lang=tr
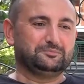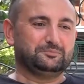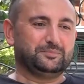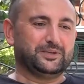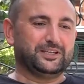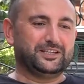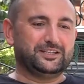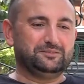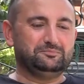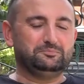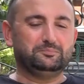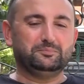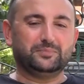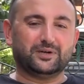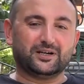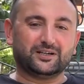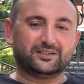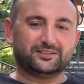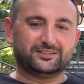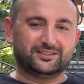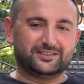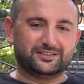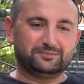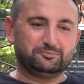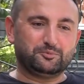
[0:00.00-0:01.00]
benim
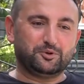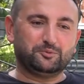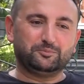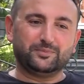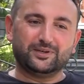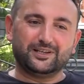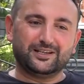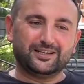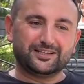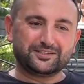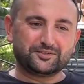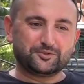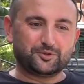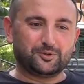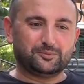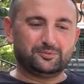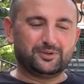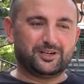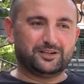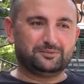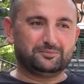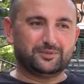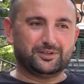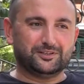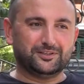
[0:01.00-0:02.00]
baktığım o melez
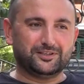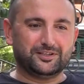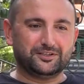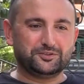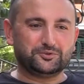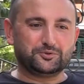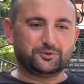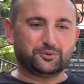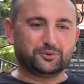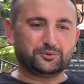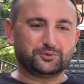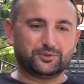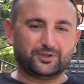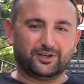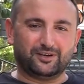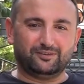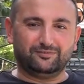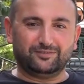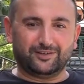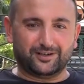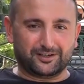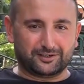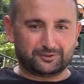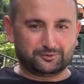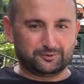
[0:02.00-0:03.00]
Doberman'dan çok daha
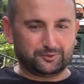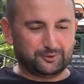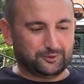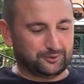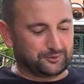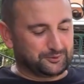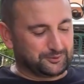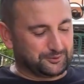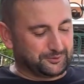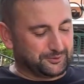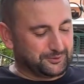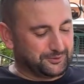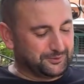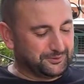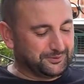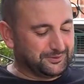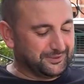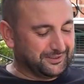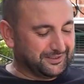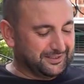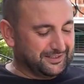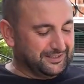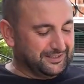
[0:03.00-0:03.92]
farklı olduğunu